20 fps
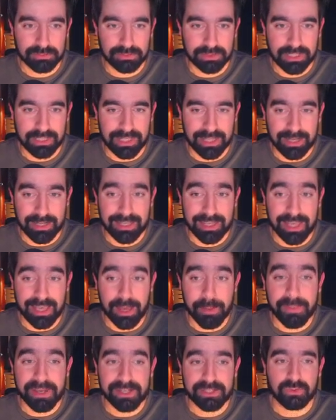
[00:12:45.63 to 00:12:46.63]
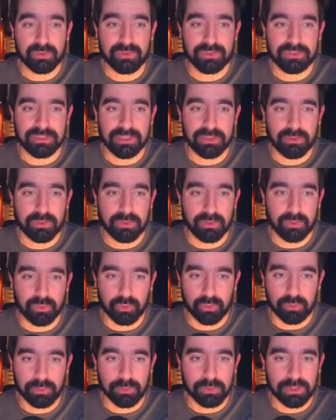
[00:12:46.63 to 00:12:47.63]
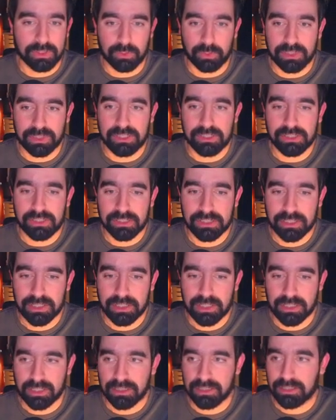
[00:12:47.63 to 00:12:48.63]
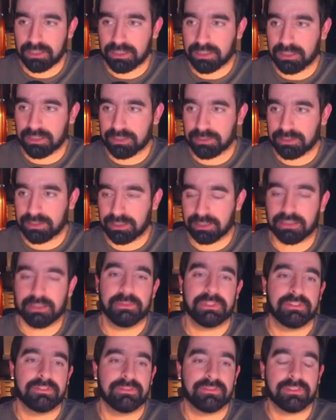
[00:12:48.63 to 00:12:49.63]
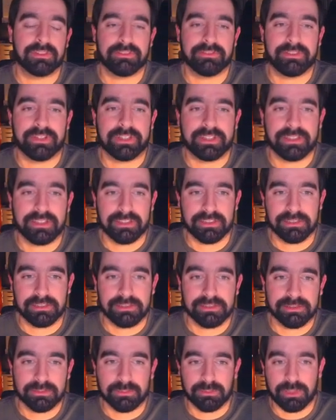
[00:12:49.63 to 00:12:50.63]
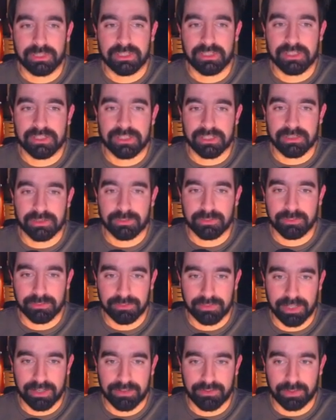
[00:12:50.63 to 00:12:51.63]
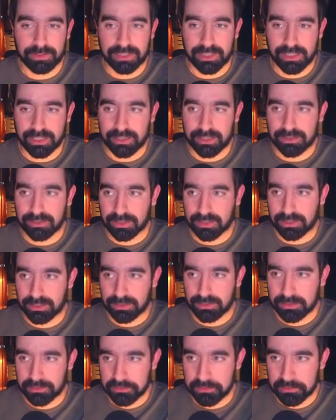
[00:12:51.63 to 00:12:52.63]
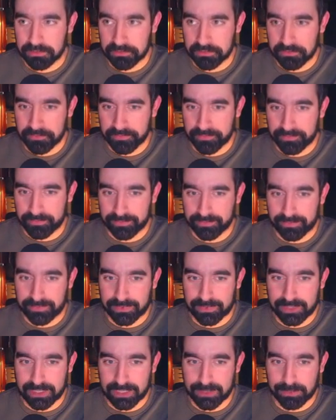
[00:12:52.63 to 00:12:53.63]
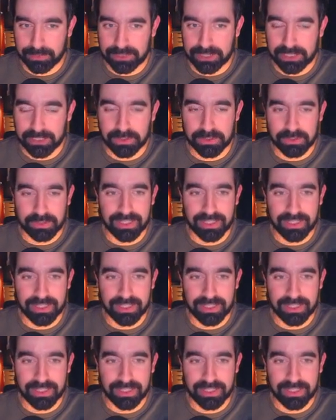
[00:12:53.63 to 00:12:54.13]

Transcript: quem, é, quem é mais conhecido no YouTube, na Twitch, eh, certamente vai ter muita gente à volta deles, né? portanto